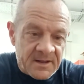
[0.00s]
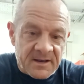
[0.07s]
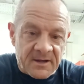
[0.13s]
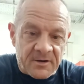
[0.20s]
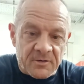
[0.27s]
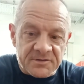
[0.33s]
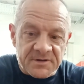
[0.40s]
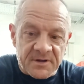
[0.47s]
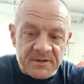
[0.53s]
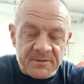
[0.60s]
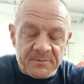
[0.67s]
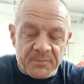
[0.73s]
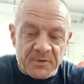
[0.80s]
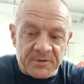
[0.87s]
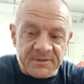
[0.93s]
la cosa
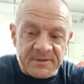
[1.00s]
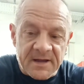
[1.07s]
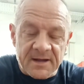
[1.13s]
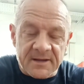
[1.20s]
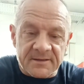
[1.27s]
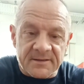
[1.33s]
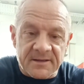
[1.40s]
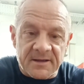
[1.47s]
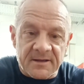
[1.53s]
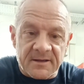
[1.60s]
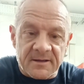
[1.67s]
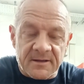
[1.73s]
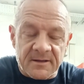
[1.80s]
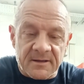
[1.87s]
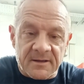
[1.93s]

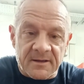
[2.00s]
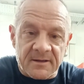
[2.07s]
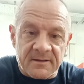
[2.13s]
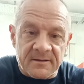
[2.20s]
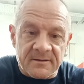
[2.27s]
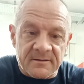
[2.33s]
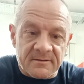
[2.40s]
importante e